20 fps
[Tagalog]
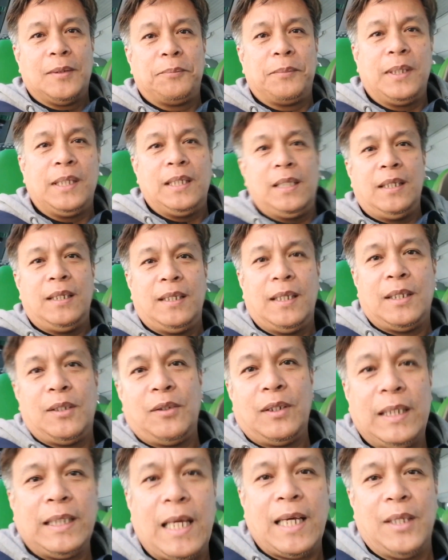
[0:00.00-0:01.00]
may
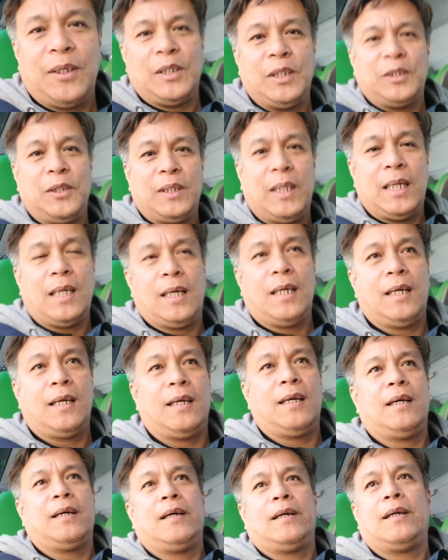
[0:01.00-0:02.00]
ano na tayo ngayon.
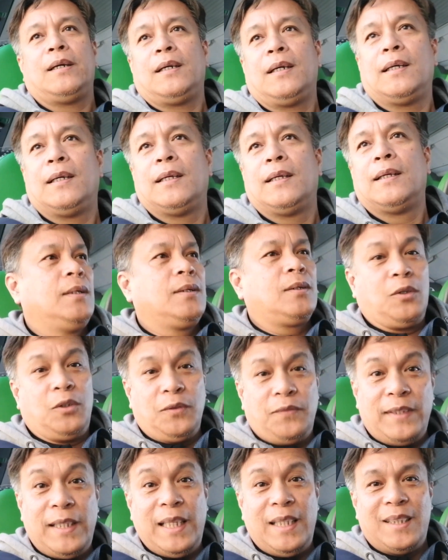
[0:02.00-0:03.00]
Uh,
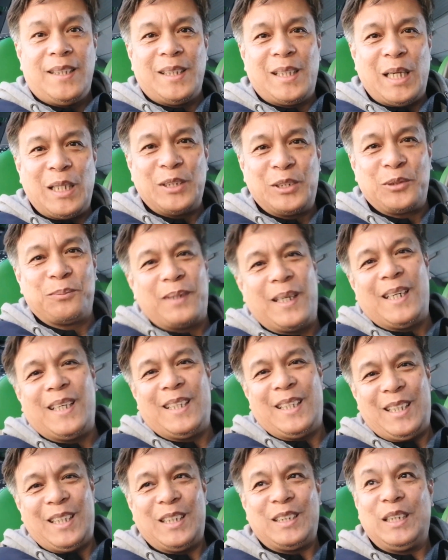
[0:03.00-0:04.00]
confident ka tayo
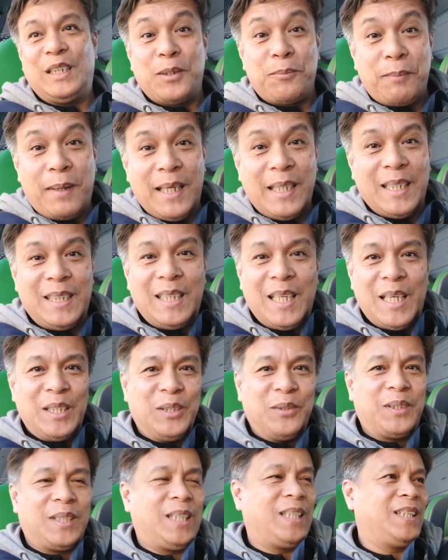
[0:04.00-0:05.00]
sumakay. Kasi nagbayad
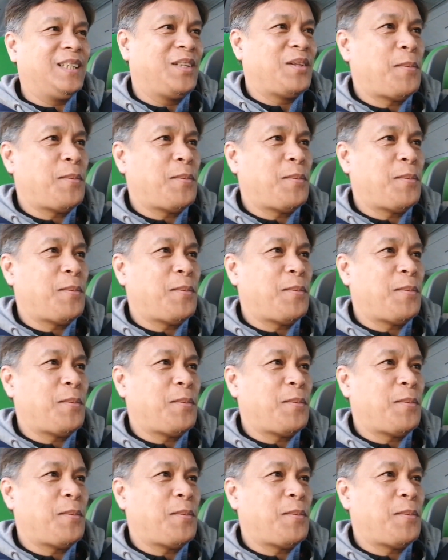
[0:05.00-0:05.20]
tayo. Eh.